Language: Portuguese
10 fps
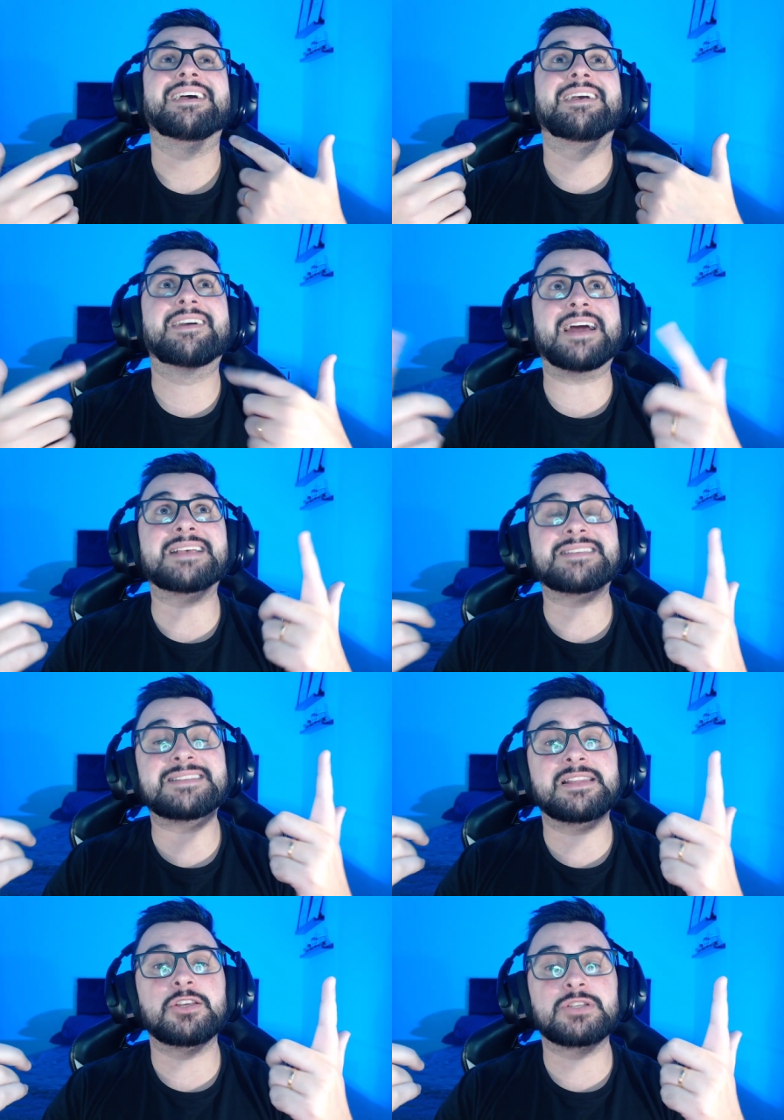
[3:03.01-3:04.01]

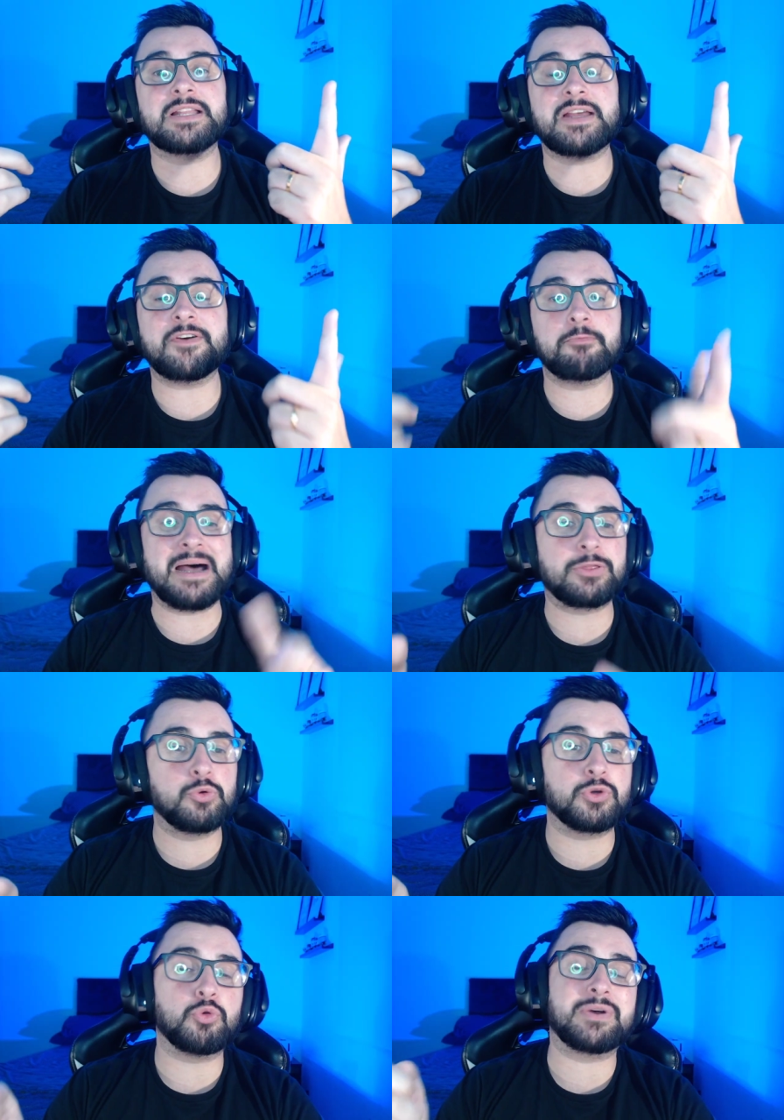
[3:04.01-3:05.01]
Graças a Deus ele tava no
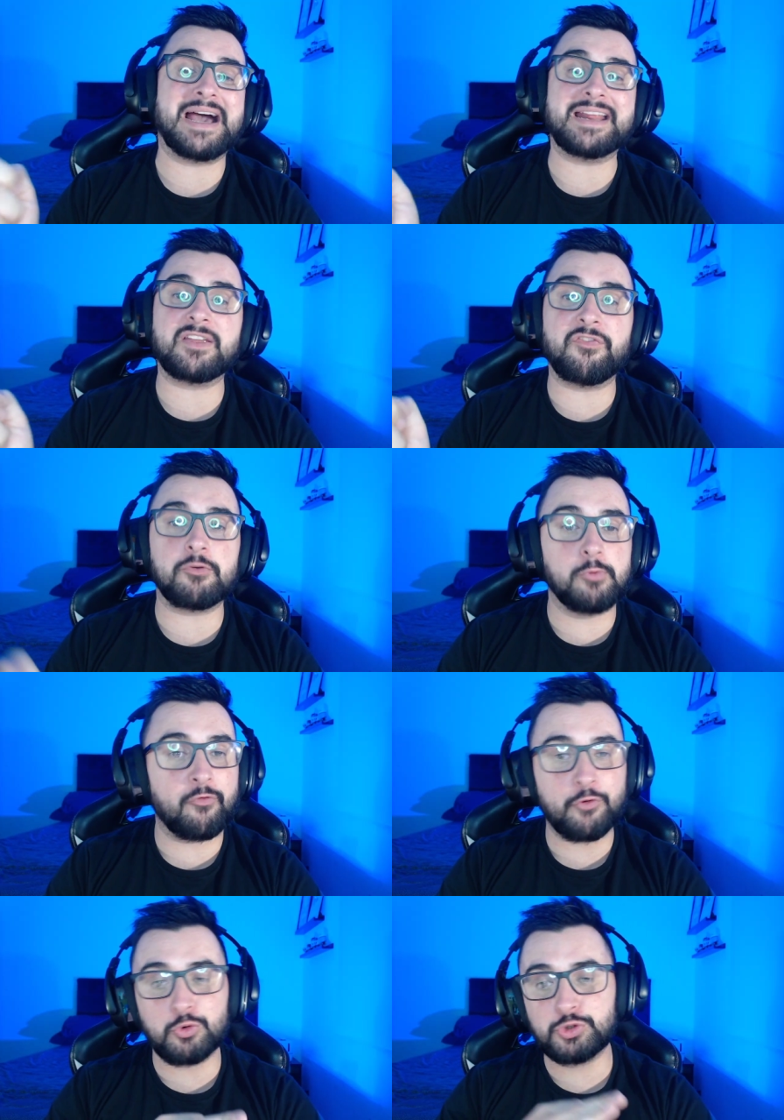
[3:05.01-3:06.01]
Batuque, o cara que filmou
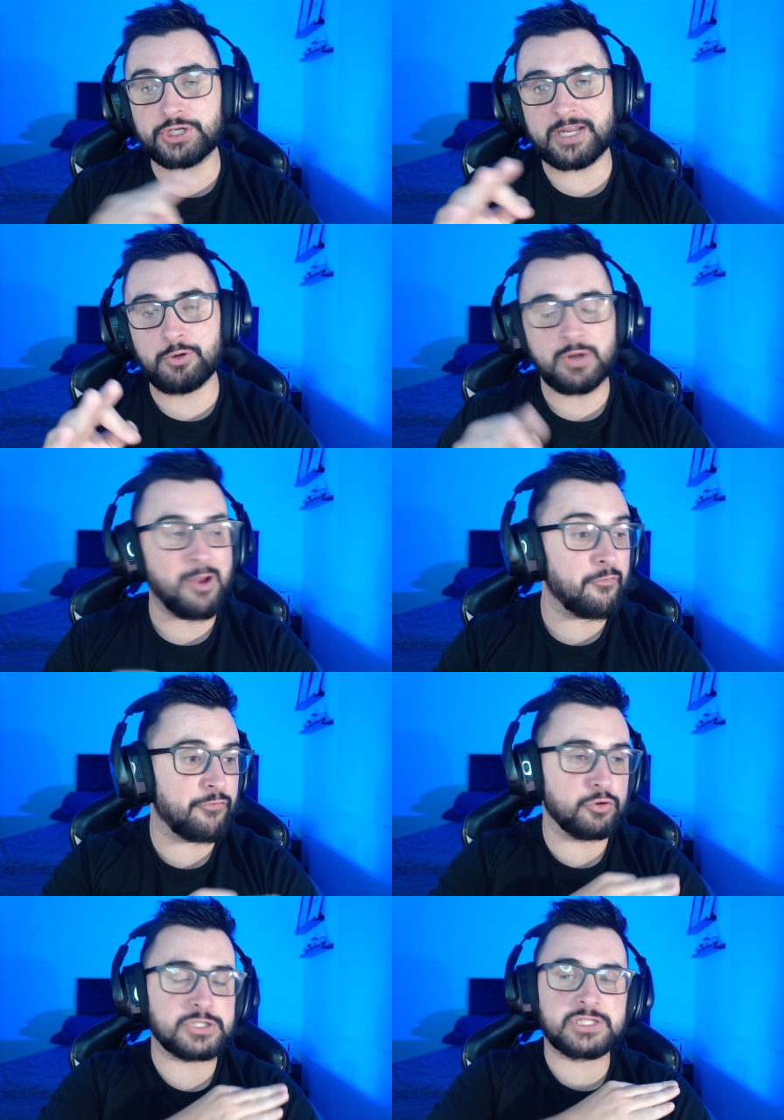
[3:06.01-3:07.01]
foi um gênio, é
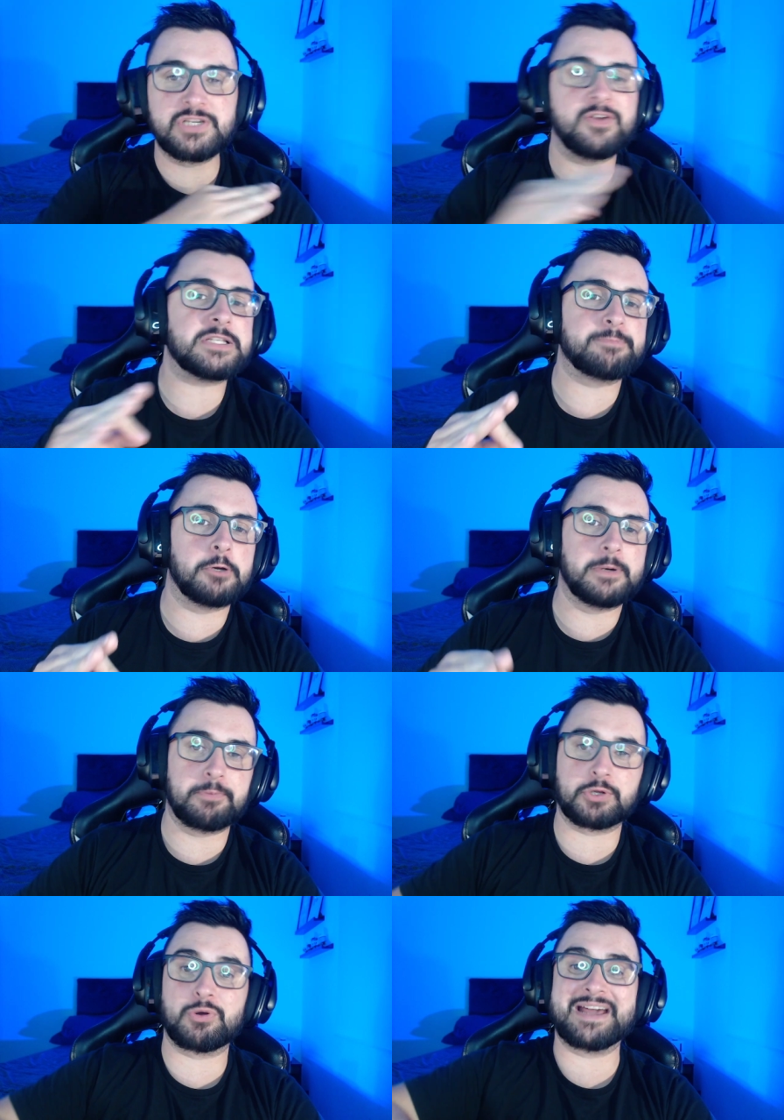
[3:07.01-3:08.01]
foi o Steven Spielberg,
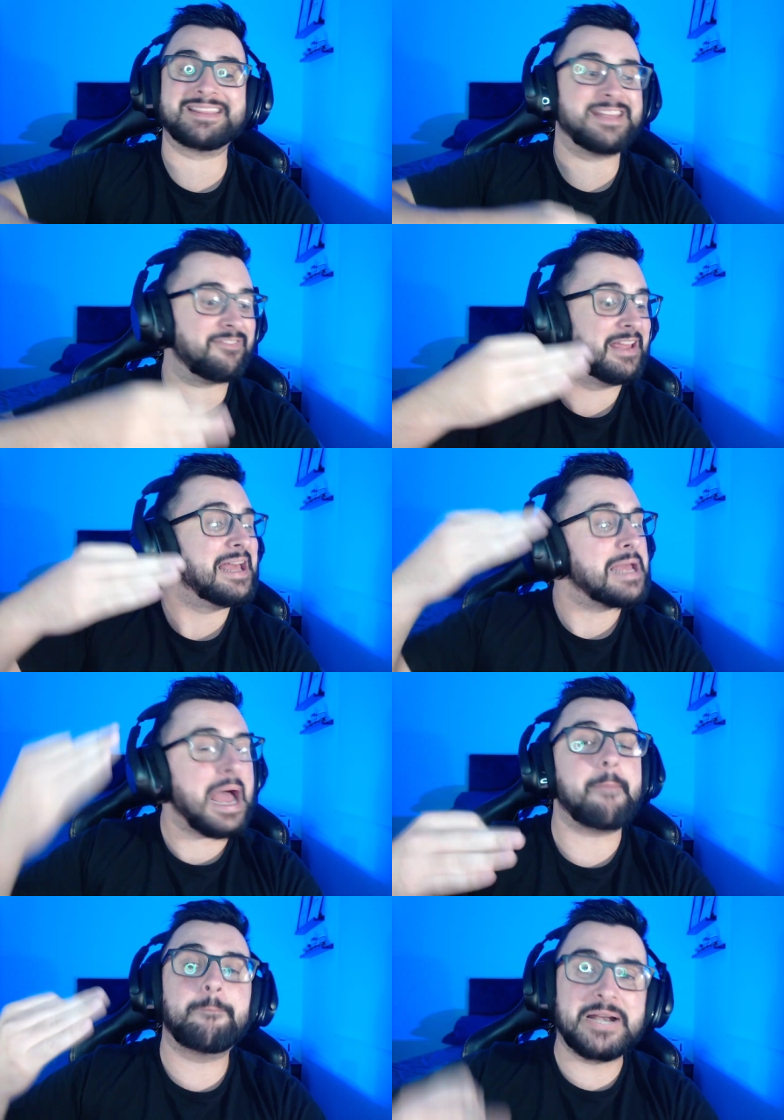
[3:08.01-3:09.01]
porque o cara teve
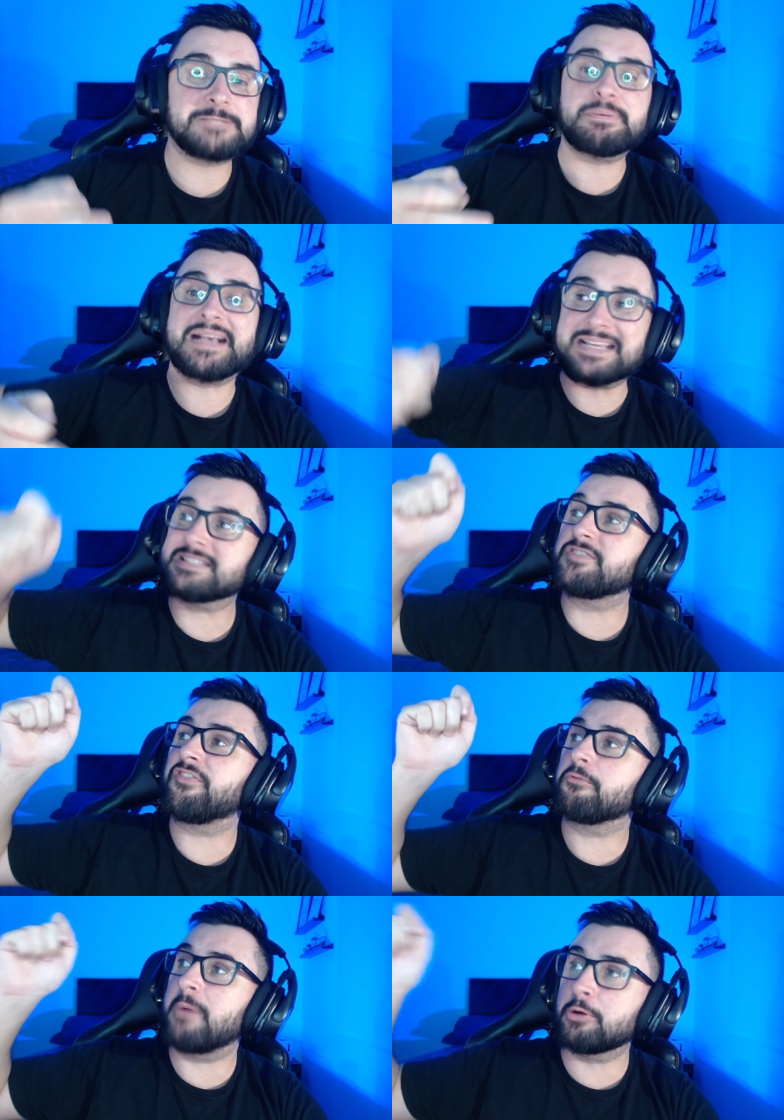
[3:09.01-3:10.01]
a perspicácia de
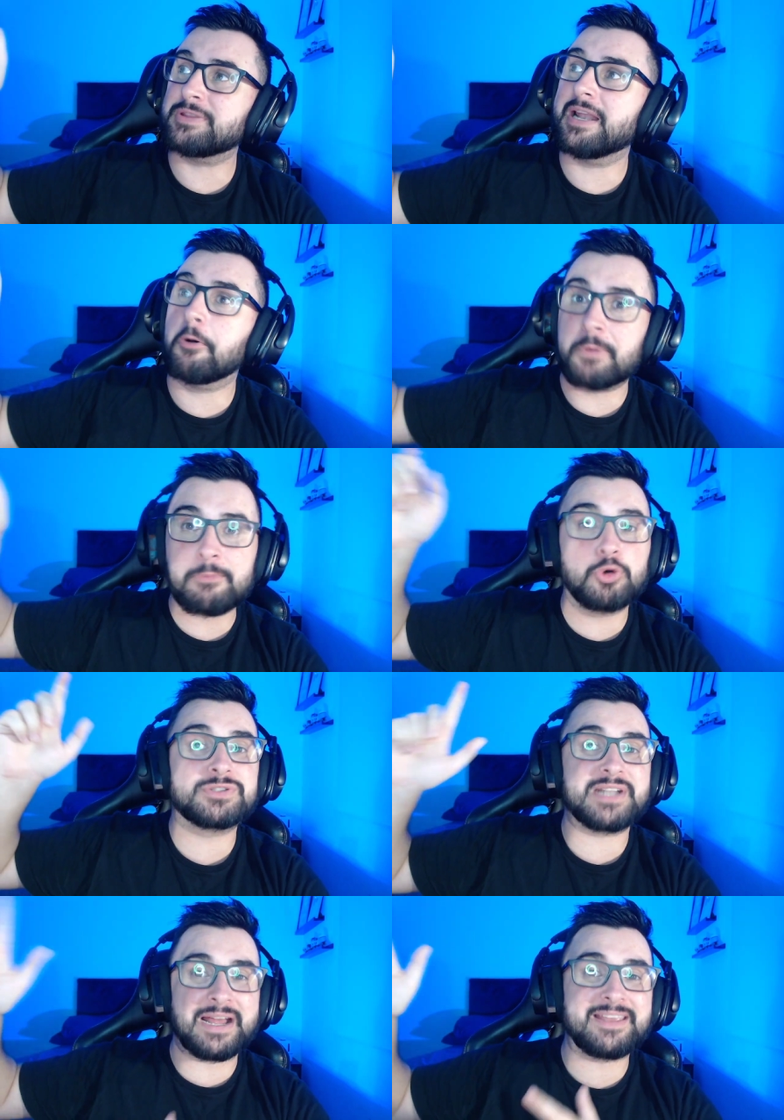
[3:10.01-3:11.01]
filmar o telão para
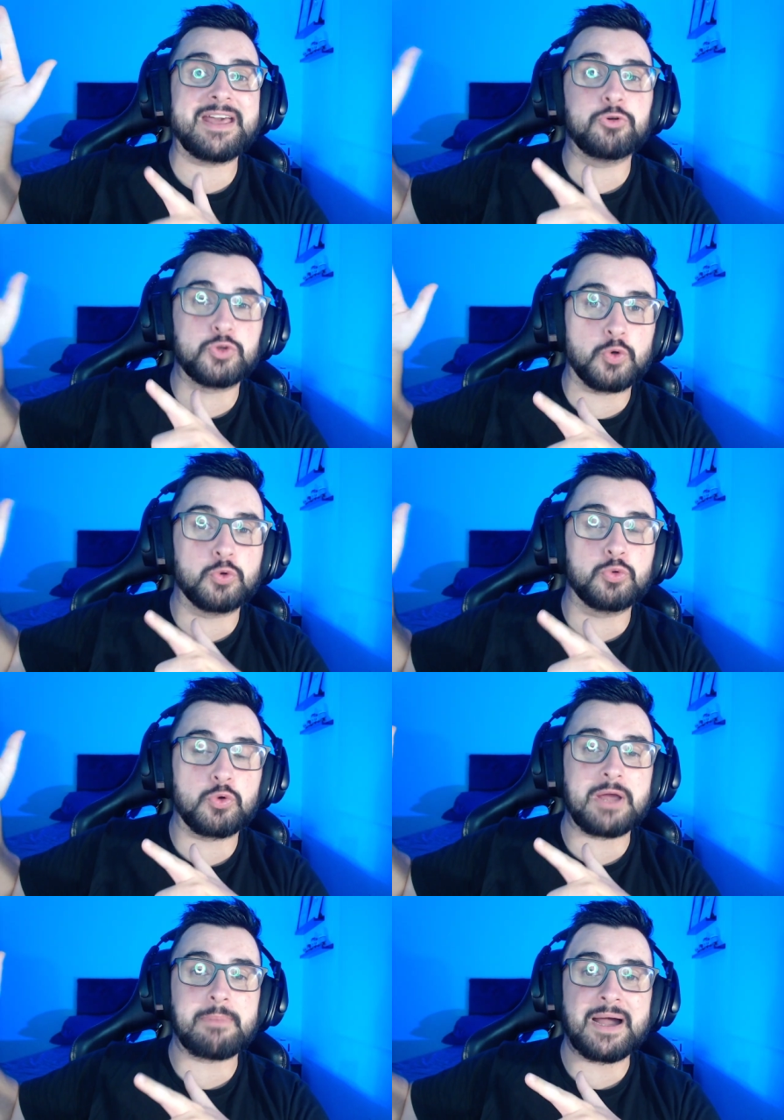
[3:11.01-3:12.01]
mostrar que era o jogo do
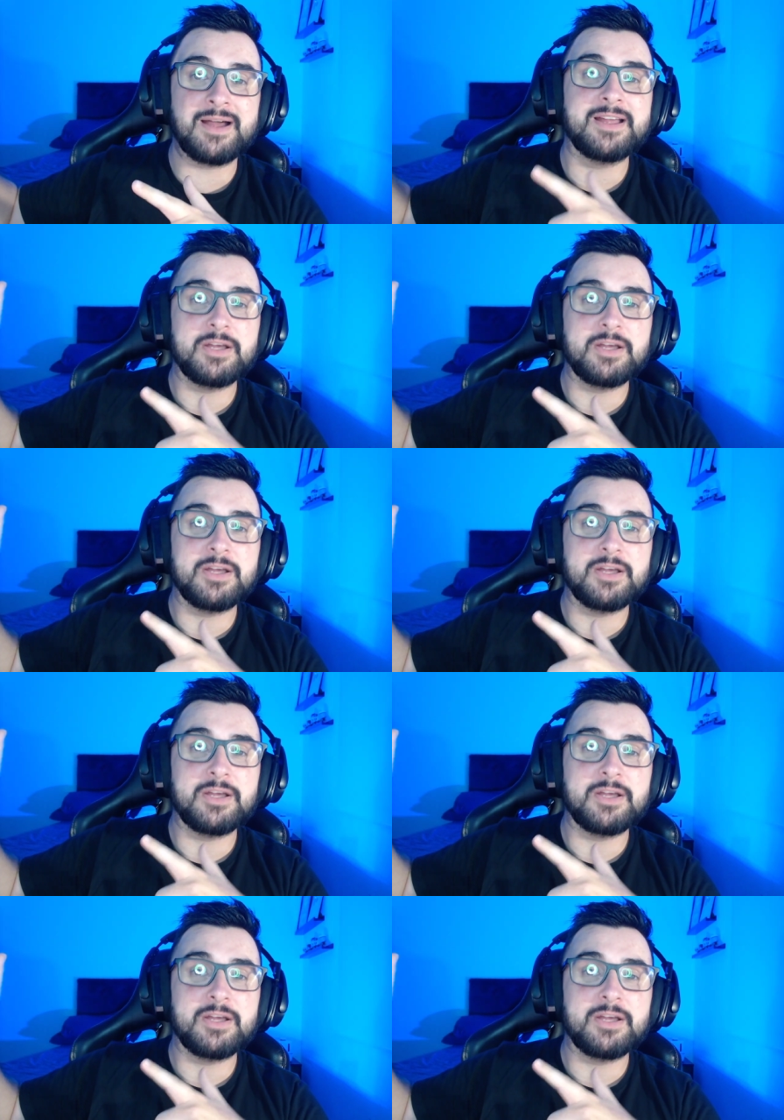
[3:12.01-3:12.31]
Cuiabá,